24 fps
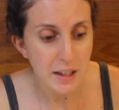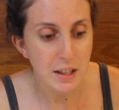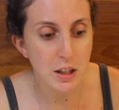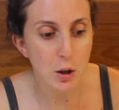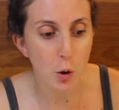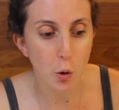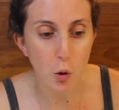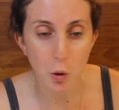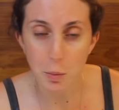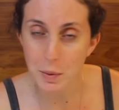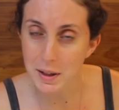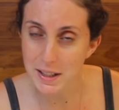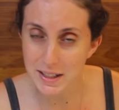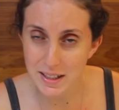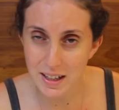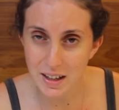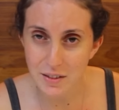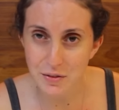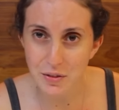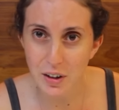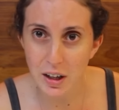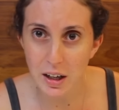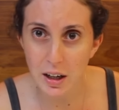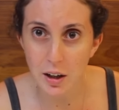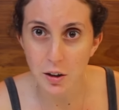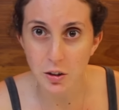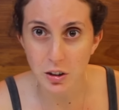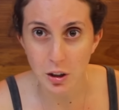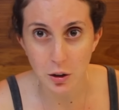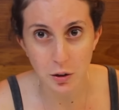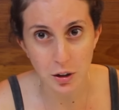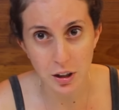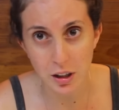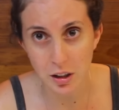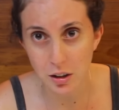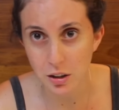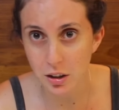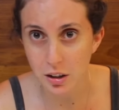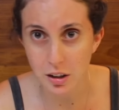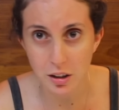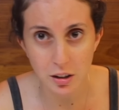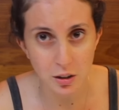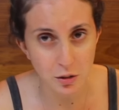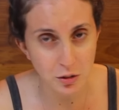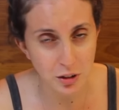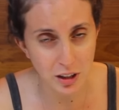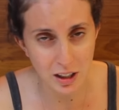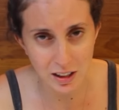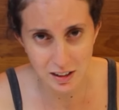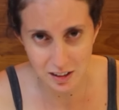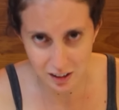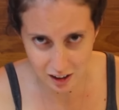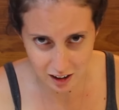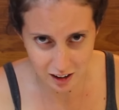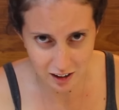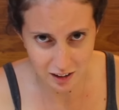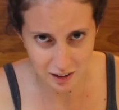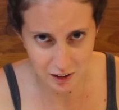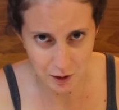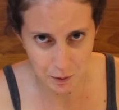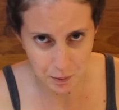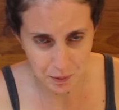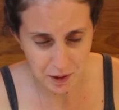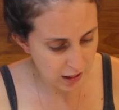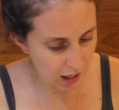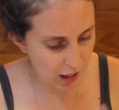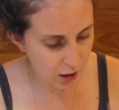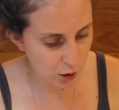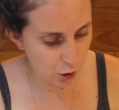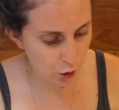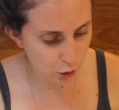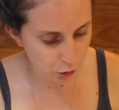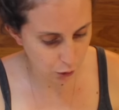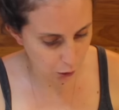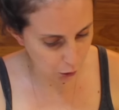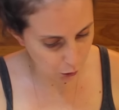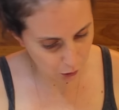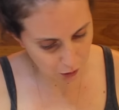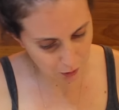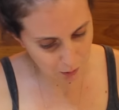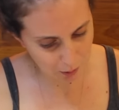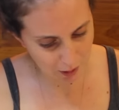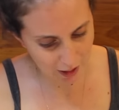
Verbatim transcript: E eu comecei falando, não, querida, que não tem Adriana. E aí eu evolui